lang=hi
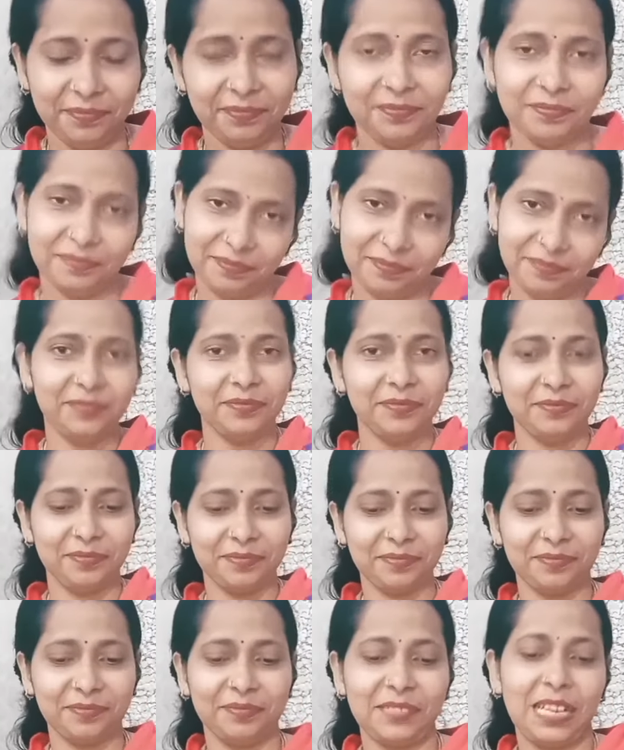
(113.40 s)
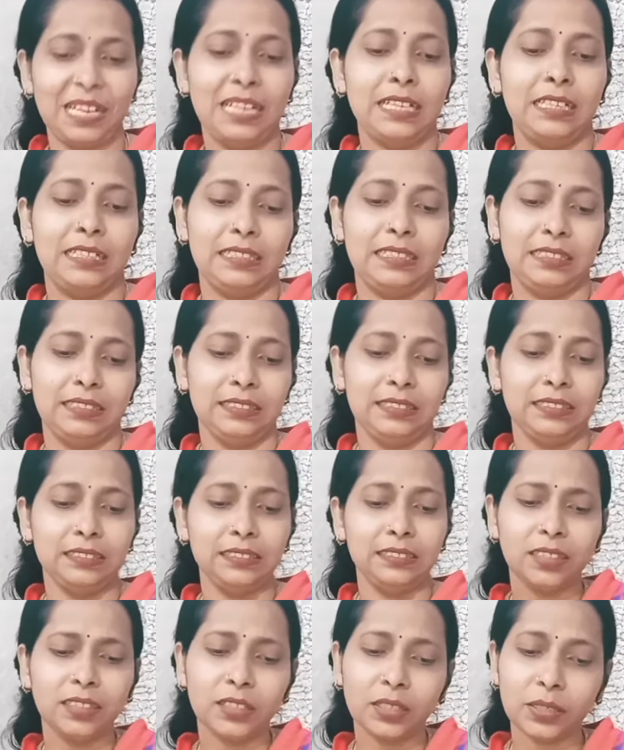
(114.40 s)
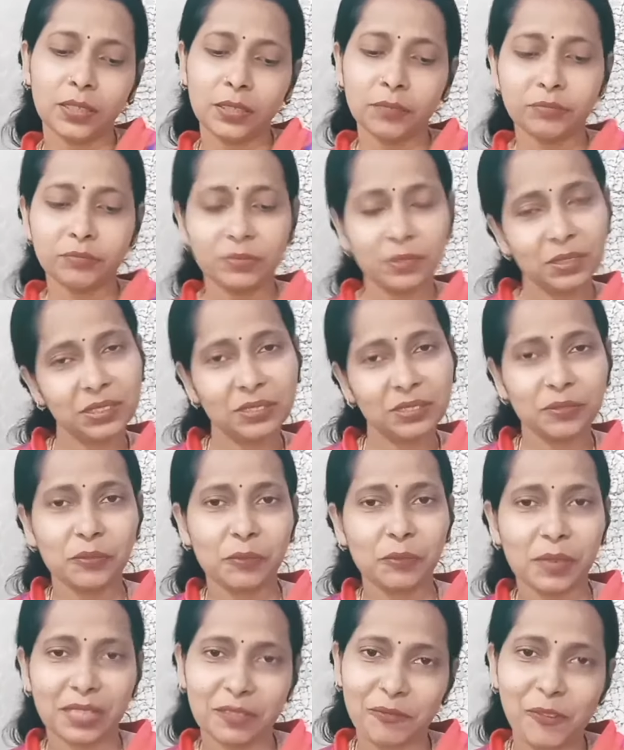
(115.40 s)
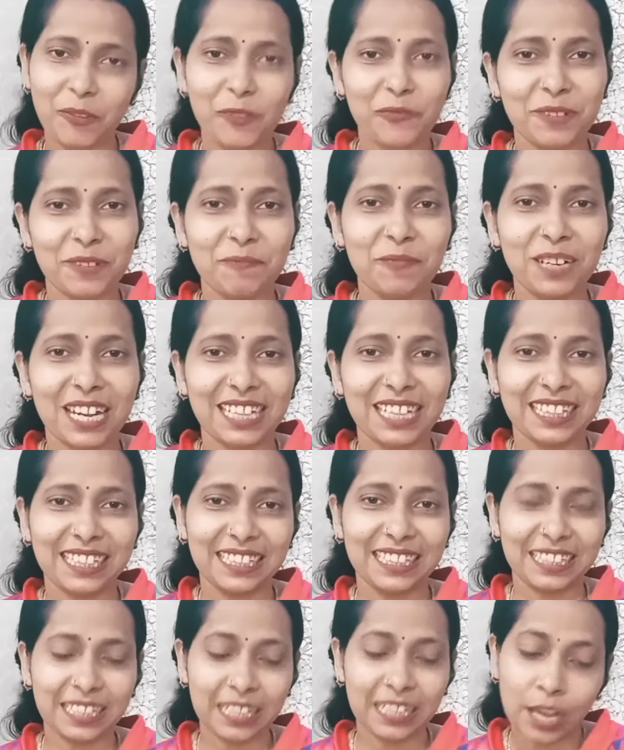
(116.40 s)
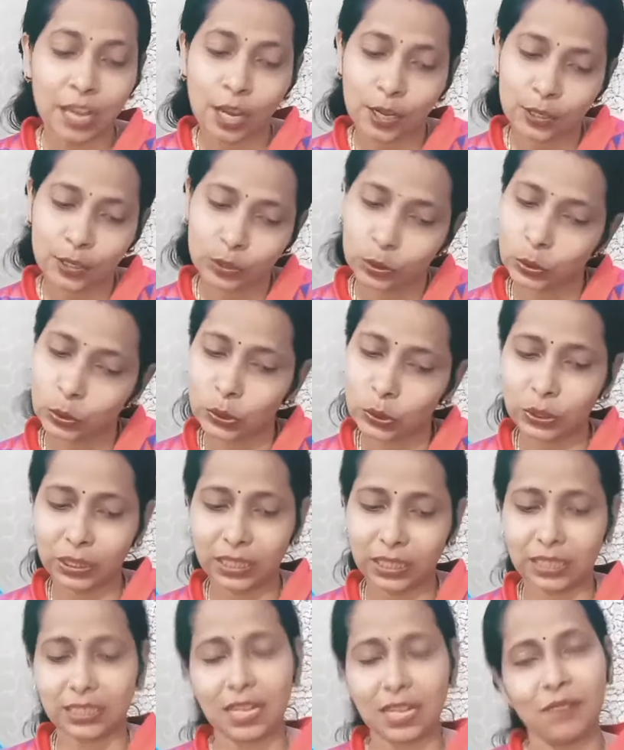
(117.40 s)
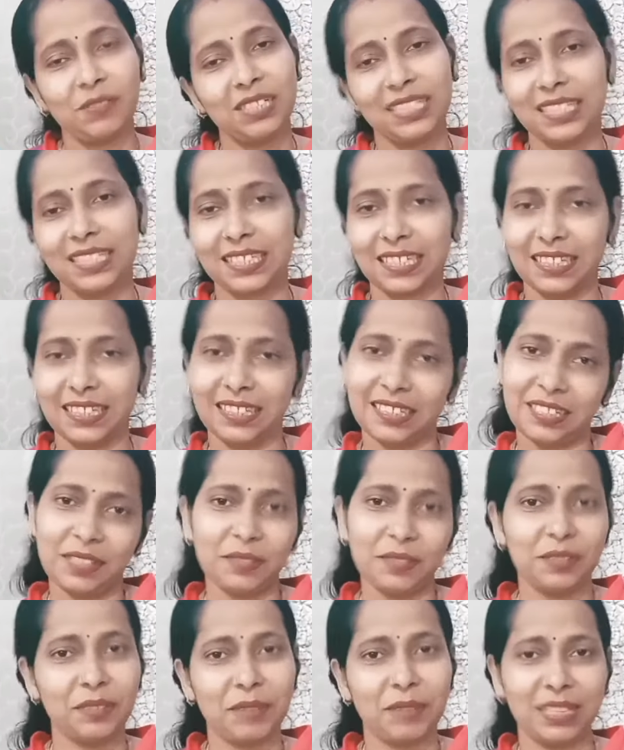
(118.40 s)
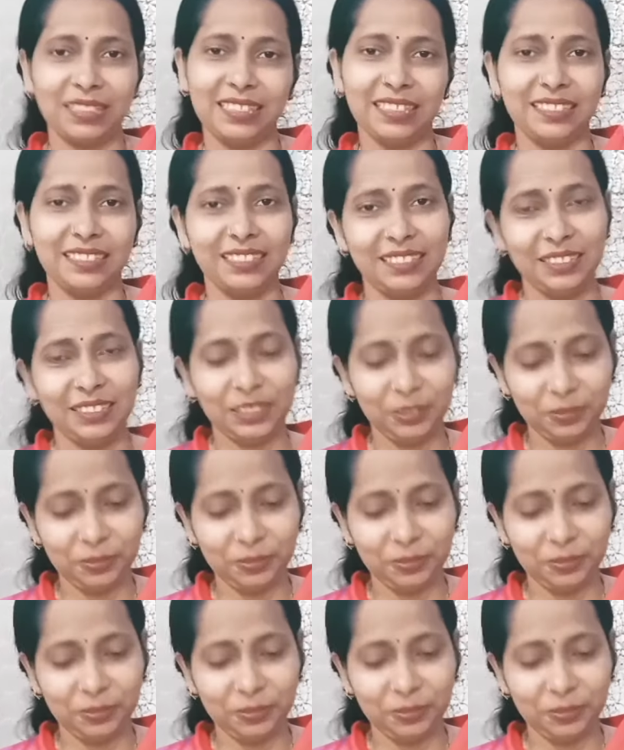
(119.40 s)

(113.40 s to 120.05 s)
ये क्या है वो मैं जब भी कोई नया बॉयफ्रेंड बनाती थी ना तो एक चावल इस लिफाफे में डाल देती थी